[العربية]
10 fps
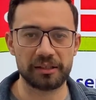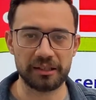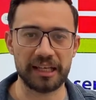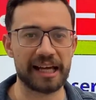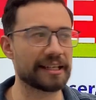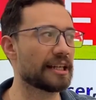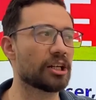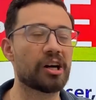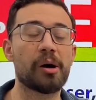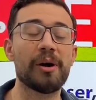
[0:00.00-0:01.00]
يعني
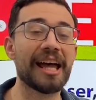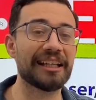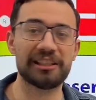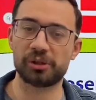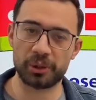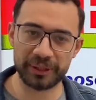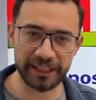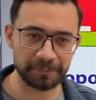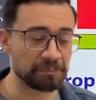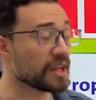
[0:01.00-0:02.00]
قواعد
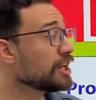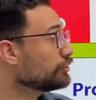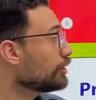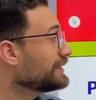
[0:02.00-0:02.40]
لغويه طب